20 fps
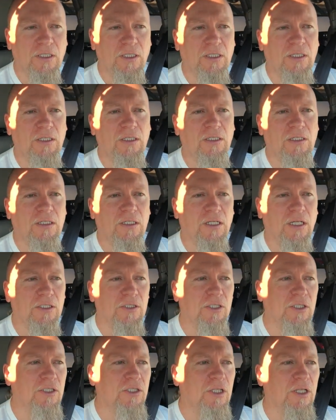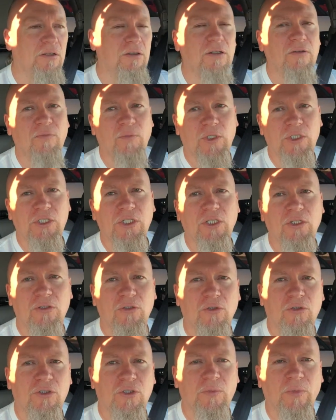И каждый человек в машине
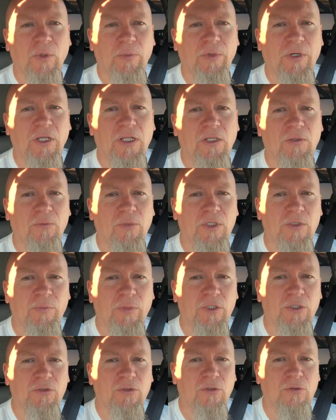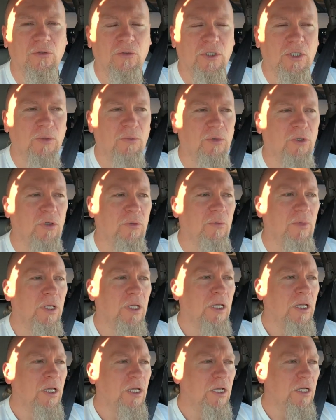должен по правилам быть пристегнут ремнем.
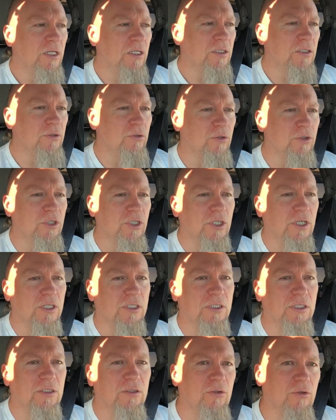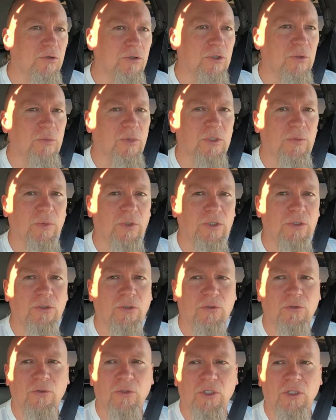Э, тот же карсит должен быть
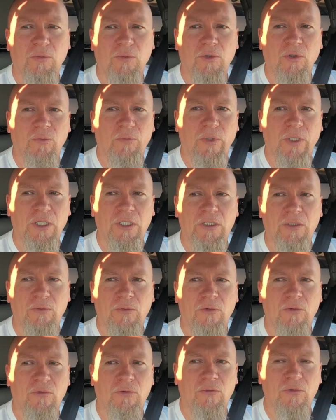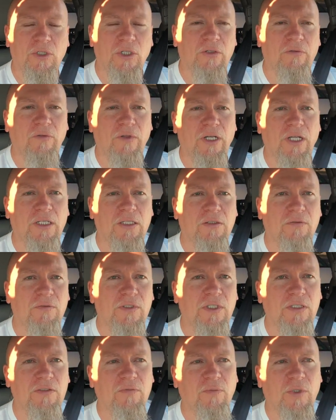пристегнут ремнем. Поэтому у них вариантов
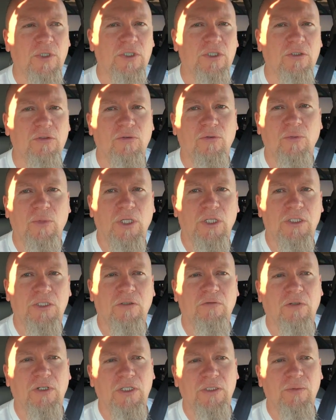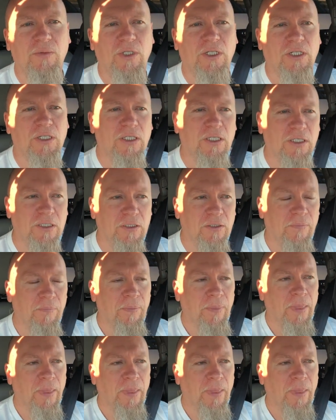сесть в машину меньшего размера нет.